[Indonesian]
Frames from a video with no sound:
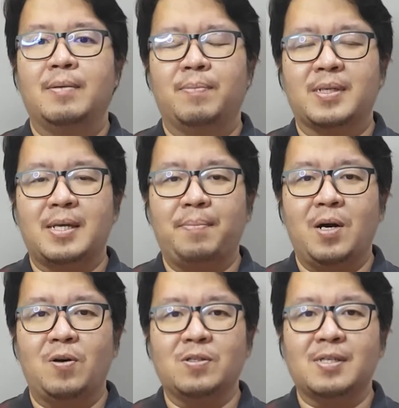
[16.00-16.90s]

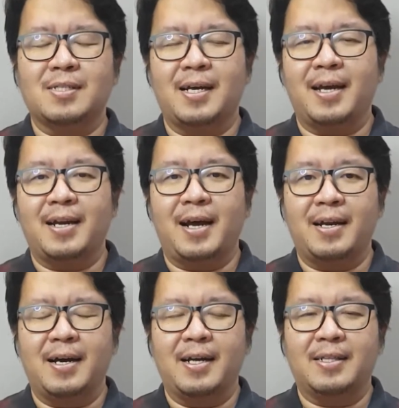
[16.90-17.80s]
Bersama host kesayangan
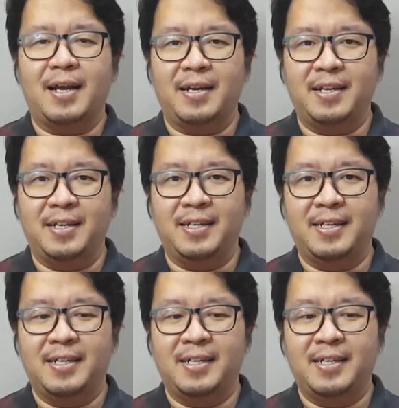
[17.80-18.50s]
Anda, Teddy